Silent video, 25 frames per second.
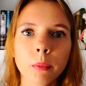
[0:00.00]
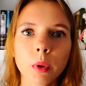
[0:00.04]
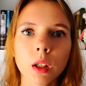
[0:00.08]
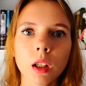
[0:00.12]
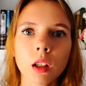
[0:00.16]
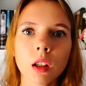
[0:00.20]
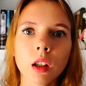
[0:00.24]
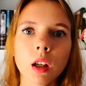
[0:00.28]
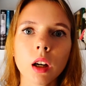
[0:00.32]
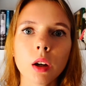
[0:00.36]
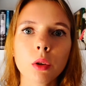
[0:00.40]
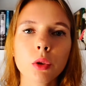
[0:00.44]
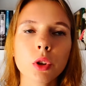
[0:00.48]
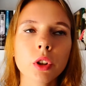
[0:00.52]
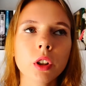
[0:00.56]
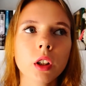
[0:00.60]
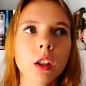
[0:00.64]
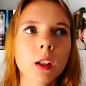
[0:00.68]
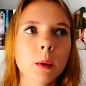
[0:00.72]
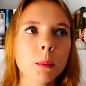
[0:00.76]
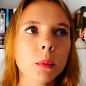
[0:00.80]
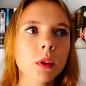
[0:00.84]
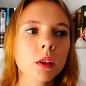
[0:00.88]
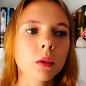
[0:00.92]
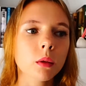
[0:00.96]
прилегающей к
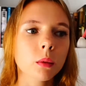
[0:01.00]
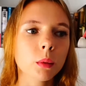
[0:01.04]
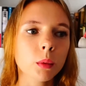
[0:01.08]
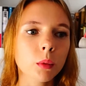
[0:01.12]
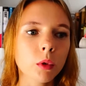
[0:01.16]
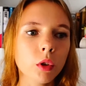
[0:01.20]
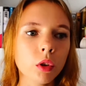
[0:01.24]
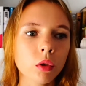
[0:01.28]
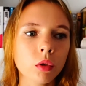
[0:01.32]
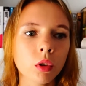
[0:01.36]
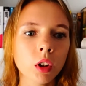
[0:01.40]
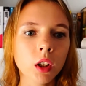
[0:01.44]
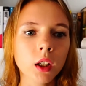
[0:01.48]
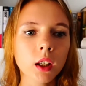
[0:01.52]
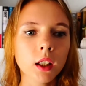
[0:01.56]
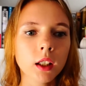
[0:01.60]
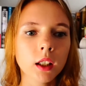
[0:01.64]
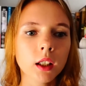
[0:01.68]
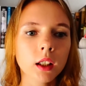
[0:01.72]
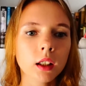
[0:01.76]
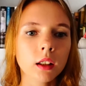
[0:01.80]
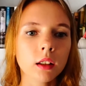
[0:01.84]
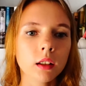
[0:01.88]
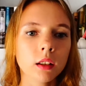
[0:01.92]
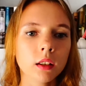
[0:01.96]
Карибскому морю,
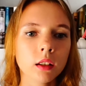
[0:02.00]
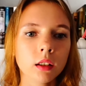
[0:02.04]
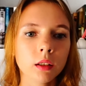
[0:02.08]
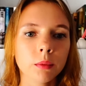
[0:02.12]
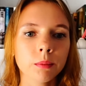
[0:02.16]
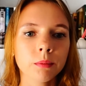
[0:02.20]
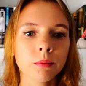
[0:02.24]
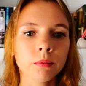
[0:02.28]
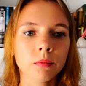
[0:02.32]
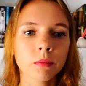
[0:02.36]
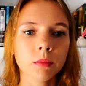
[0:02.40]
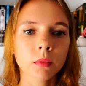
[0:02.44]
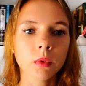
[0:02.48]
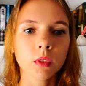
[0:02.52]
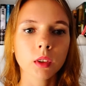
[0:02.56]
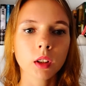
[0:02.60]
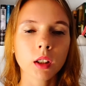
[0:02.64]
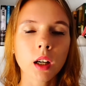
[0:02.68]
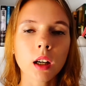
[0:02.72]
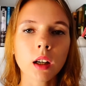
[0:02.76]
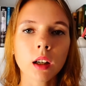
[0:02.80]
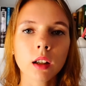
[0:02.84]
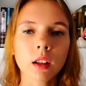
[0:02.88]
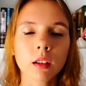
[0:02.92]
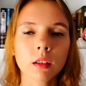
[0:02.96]
эм,
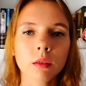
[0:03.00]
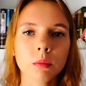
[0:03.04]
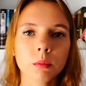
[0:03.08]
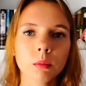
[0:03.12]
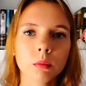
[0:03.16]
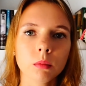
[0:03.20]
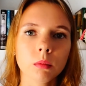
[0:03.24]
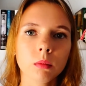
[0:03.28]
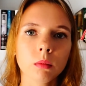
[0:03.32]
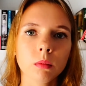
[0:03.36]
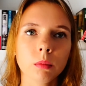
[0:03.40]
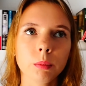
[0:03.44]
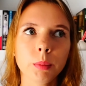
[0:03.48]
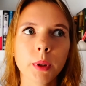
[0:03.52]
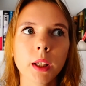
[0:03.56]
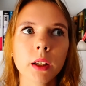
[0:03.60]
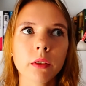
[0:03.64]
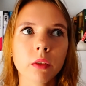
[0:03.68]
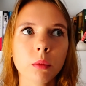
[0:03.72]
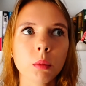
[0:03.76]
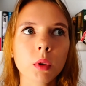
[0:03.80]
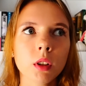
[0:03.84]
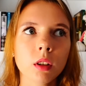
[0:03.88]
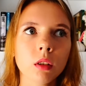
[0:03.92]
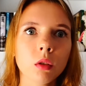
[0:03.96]
как
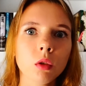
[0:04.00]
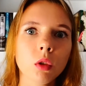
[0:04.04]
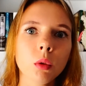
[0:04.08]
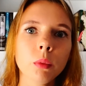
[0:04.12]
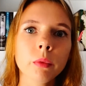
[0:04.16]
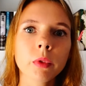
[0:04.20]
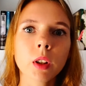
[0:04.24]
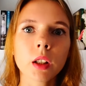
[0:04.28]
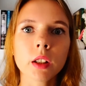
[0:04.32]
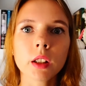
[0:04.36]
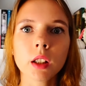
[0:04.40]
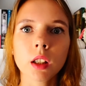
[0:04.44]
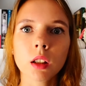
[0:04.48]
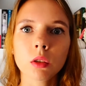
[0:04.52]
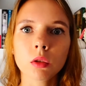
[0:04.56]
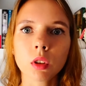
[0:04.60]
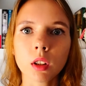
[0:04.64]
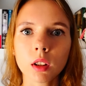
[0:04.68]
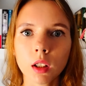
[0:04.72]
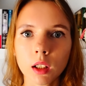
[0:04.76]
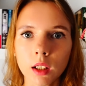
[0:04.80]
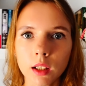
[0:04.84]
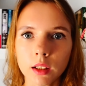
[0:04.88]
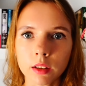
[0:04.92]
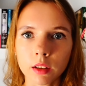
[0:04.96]
первым языком владеет
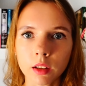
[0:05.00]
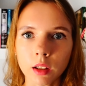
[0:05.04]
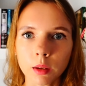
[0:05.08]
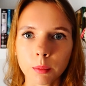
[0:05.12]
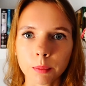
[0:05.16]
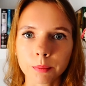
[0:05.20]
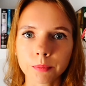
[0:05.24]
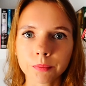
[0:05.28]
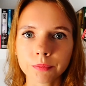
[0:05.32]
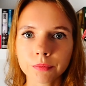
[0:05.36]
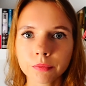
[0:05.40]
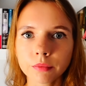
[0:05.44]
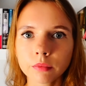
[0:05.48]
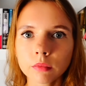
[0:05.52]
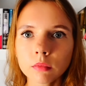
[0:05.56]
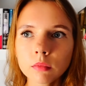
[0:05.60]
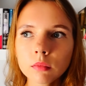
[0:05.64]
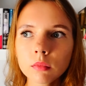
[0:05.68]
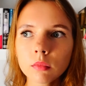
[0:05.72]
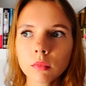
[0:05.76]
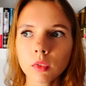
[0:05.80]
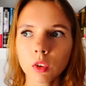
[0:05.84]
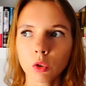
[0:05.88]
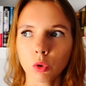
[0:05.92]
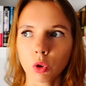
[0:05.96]
английским.
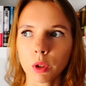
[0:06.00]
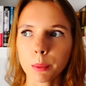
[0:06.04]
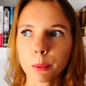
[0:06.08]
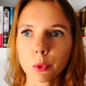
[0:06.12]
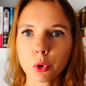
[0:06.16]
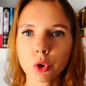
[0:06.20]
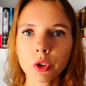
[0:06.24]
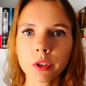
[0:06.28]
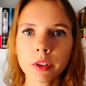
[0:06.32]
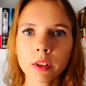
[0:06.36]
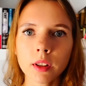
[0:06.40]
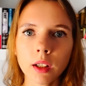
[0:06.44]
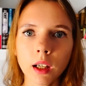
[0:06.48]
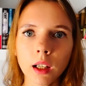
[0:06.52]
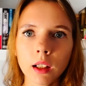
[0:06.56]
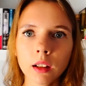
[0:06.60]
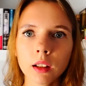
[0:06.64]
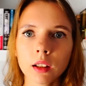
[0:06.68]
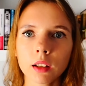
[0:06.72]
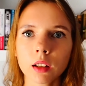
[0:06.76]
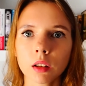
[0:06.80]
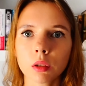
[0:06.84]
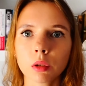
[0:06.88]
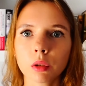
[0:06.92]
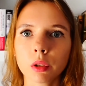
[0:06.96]
Он немножко
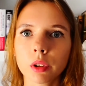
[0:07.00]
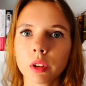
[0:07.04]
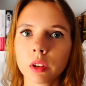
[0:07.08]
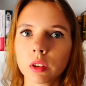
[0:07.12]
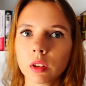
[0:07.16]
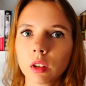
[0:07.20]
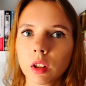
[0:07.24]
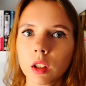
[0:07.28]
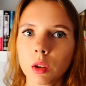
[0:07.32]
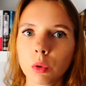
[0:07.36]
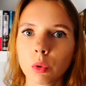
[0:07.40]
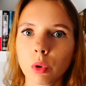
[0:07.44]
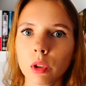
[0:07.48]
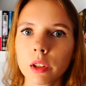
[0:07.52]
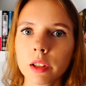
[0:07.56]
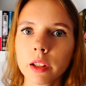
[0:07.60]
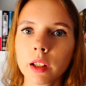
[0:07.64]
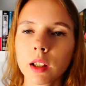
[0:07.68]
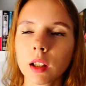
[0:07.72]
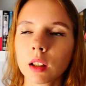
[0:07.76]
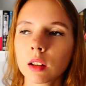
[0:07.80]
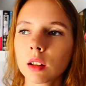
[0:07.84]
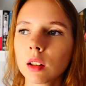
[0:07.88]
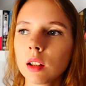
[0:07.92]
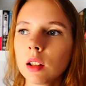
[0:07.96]
странный такой,
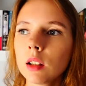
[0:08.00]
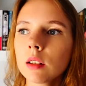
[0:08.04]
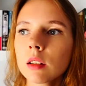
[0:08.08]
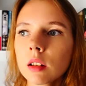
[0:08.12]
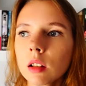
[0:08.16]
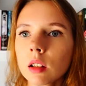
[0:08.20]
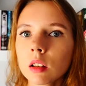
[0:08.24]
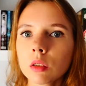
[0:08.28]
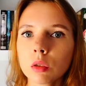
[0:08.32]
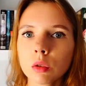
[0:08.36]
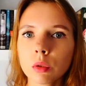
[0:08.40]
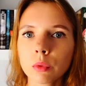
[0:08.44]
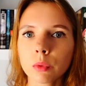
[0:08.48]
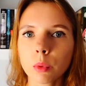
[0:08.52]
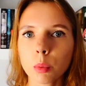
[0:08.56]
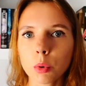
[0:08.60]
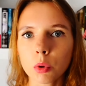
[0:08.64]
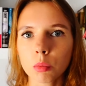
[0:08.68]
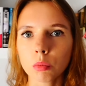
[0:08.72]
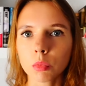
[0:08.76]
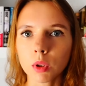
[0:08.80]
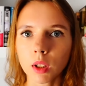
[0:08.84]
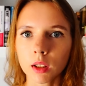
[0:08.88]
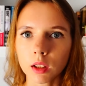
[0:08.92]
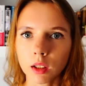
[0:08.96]
креольский английский, но, в
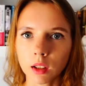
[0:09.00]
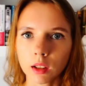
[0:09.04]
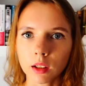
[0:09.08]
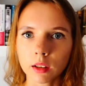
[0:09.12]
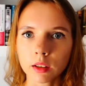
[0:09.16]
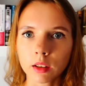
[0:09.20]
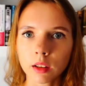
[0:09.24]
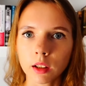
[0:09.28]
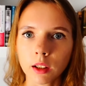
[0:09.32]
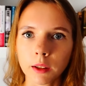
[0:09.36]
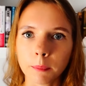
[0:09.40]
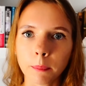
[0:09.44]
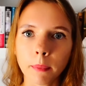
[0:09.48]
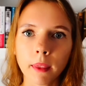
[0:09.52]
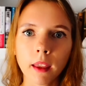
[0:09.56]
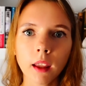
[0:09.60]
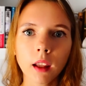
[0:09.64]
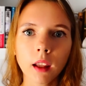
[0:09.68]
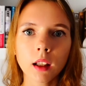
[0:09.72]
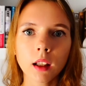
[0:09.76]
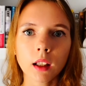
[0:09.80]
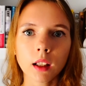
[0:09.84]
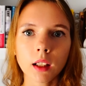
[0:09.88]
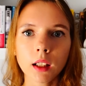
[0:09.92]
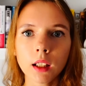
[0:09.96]
общем-то, английский.
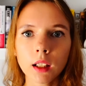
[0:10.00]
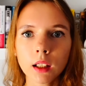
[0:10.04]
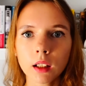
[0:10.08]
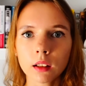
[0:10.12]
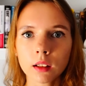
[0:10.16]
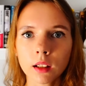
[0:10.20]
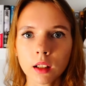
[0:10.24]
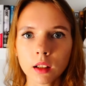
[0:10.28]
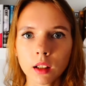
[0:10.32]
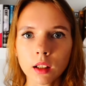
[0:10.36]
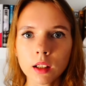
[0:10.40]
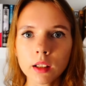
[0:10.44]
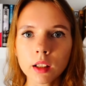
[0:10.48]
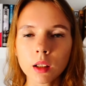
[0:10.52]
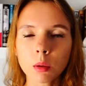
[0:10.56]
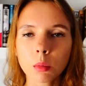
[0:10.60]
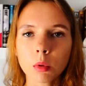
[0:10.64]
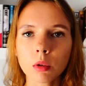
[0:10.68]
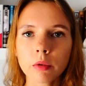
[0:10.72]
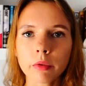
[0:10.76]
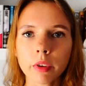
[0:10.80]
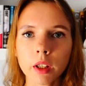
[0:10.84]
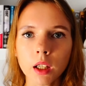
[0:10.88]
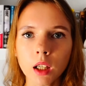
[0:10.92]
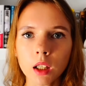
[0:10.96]
И на английском
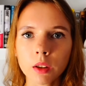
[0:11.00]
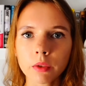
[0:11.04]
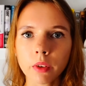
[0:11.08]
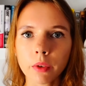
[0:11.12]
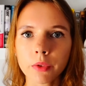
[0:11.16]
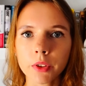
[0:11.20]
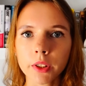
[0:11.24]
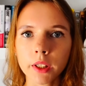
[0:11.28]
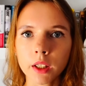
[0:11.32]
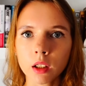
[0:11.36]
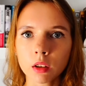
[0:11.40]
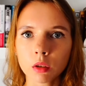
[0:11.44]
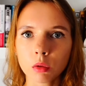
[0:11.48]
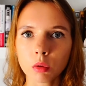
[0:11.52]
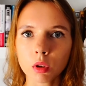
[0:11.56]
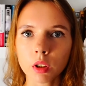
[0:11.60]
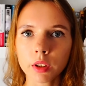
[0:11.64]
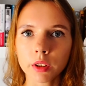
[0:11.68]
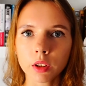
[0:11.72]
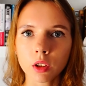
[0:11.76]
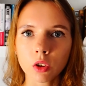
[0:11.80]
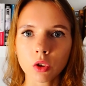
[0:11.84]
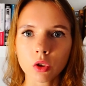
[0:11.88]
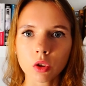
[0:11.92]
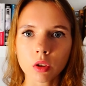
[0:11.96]
говорят во всех
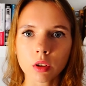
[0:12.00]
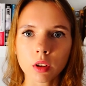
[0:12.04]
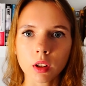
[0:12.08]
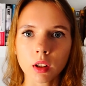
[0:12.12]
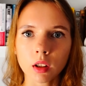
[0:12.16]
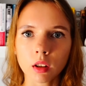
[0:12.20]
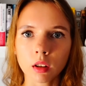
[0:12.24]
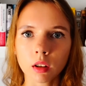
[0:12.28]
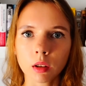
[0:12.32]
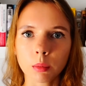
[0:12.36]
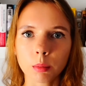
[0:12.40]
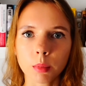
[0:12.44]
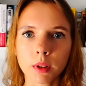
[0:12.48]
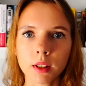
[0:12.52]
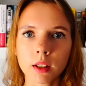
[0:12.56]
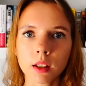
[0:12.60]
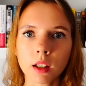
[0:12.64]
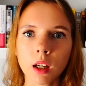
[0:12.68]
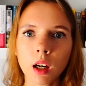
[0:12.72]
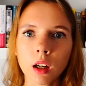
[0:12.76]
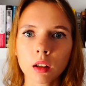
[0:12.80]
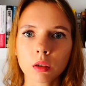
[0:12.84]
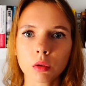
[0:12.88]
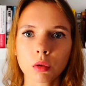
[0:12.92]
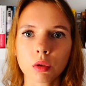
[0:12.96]
туристических
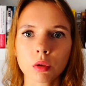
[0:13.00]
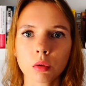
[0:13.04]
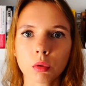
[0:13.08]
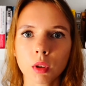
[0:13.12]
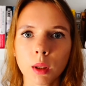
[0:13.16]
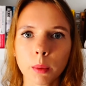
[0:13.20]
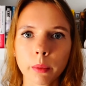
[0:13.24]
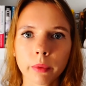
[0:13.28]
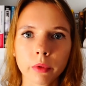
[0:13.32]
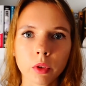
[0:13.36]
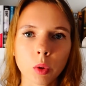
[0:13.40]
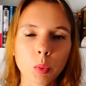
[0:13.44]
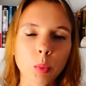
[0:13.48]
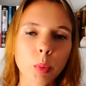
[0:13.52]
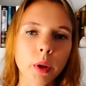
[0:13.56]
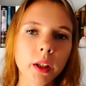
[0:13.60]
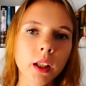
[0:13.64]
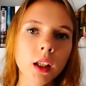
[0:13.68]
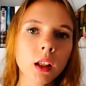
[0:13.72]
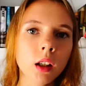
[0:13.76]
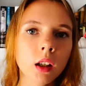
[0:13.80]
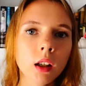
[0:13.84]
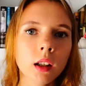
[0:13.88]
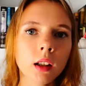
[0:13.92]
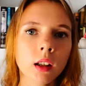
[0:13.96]
местах, то есть куда бы вы ни
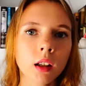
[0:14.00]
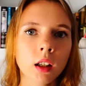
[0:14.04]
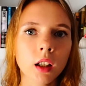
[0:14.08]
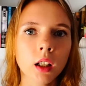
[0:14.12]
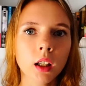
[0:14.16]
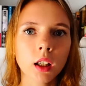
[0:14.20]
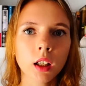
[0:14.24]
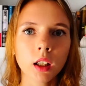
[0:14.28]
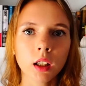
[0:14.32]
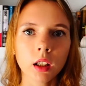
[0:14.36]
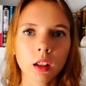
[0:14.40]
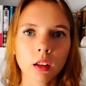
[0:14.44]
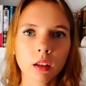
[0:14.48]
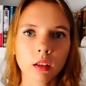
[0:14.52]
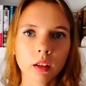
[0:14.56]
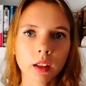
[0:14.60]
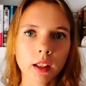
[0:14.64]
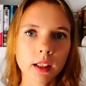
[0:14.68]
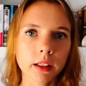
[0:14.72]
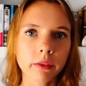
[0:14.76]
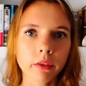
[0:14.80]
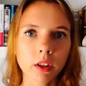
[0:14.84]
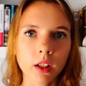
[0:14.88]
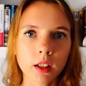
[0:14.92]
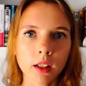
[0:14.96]
поехали, э,
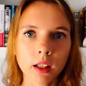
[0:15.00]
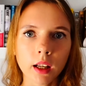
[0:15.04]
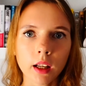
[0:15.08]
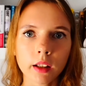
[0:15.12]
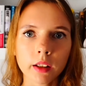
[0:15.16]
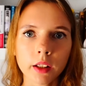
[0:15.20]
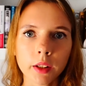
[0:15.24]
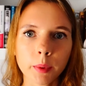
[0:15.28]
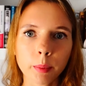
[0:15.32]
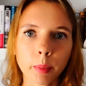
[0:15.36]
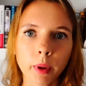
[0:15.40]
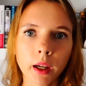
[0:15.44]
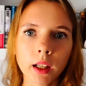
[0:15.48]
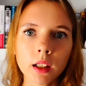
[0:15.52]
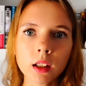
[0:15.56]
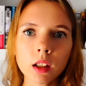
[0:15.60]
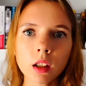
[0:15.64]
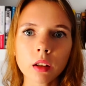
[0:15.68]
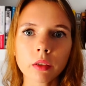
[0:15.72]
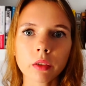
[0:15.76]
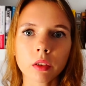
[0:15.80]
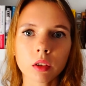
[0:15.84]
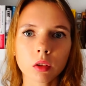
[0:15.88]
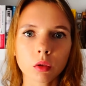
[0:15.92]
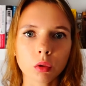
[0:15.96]
если вы не знаете
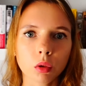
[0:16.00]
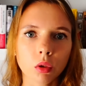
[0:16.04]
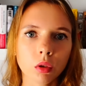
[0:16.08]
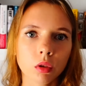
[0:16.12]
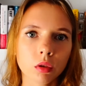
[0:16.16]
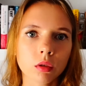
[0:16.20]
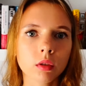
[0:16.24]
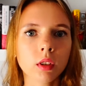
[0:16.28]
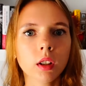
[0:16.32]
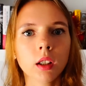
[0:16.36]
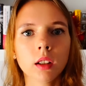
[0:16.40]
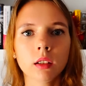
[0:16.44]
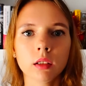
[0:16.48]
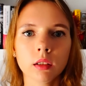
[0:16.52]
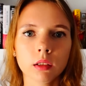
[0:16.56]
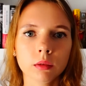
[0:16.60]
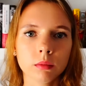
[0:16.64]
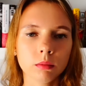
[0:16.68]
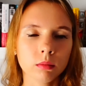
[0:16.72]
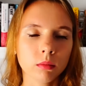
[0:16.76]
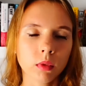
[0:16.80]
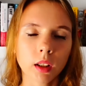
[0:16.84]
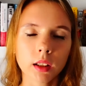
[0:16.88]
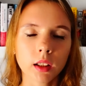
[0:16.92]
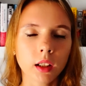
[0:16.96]
испанского, то
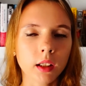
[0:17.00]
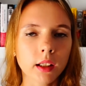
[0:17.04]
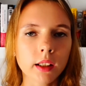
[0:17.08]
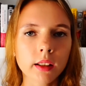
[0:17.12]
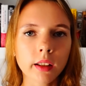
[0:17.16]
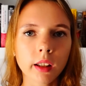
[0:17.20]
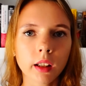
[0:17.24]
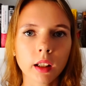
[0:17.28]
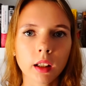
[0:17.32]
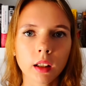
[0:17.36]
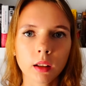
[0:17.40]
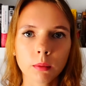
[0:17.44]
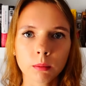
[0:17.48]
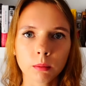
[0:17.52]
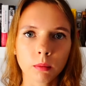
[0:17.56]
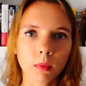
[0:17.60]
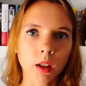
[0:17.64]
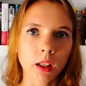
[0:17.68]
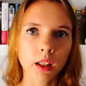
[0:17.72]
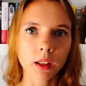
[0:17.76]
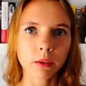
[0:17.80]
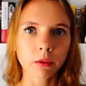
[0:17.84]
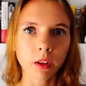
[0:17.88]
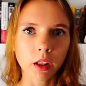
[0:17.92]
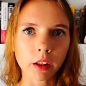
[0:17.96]
э, английский
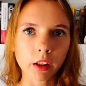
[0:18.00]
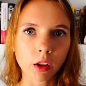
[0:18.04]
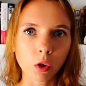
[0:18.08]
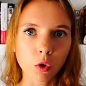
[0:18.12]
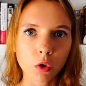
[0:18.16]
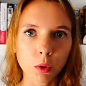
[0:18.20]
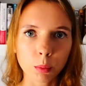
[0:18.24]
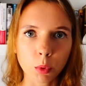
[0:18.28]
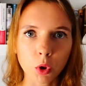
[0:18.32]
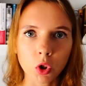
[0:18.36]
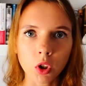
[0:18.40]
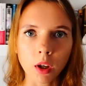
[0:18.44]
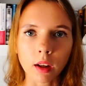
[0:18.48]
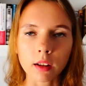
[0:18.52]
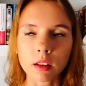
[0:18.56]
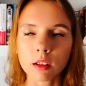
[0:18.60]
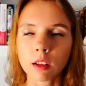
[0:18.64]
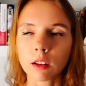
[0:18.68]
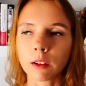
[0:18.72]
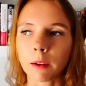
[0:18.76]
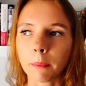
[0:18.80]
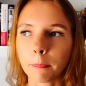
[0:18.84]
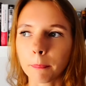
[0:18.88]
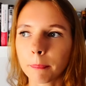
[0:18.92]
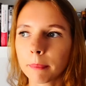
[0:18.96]
они владеют
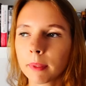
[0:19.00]
замечательно.